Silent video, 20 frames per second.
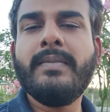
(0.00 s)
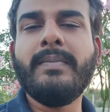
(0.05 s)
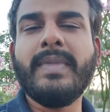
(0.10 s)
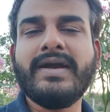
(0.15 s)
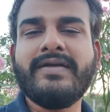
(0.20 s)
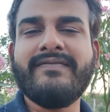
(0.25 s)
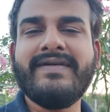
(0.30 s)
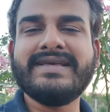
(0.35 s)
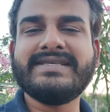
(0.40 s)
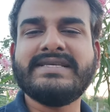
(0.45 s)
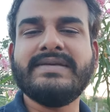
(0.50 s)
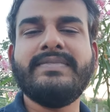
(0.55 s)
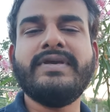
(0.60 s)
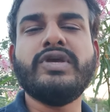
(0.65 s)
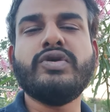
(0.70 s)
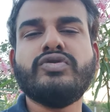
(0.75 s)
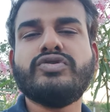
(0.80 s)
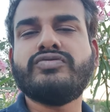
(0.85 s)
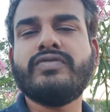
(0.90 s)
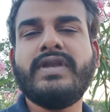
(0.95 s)
बट वैसे भी
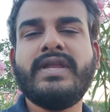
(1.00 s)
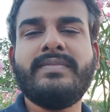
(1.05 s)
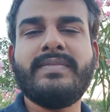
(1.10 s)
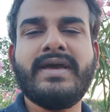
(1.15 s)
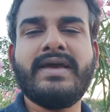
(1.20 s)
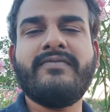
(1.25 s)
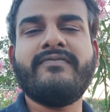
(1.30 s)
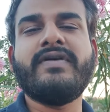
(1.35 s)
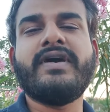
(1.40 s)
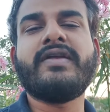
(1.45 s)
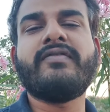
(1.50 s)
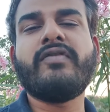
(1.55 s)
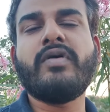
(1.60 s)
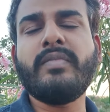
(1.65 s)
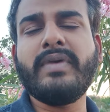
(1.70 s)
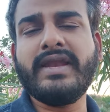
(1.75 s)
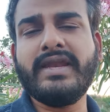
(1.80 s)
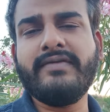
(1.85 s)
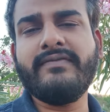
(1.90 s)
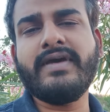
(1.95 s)
यूजुअली मैं वर्क
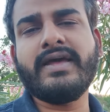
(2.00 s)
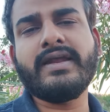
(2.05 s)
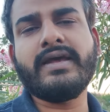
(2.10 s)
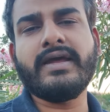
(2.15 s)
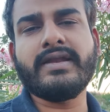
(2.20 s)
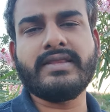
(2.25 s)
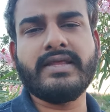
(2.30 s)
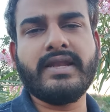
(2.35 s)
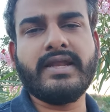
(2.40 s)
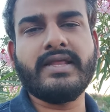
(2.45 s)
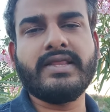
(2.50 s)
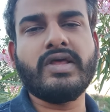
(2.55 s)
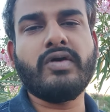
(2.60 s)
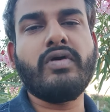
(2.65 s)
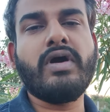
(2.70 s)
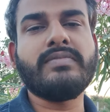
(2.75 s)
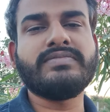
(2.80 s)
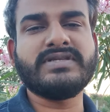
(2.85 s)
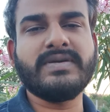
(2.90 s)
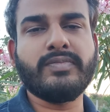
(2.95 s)
फ्रॉम एनी करते रहता
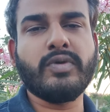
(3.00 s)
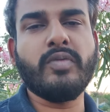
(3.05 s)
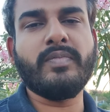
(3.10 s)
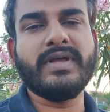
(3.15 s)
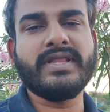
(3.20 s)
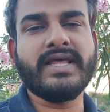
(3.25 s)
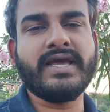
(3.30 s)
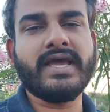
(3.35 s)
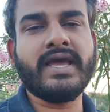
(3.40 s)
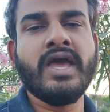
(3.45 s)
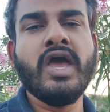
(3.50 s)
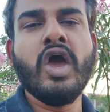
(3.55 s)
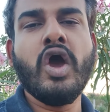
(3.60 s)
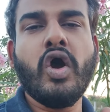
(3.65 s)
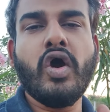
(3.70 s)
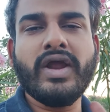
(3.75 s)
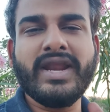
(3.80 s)
हूँ आप सबको पता है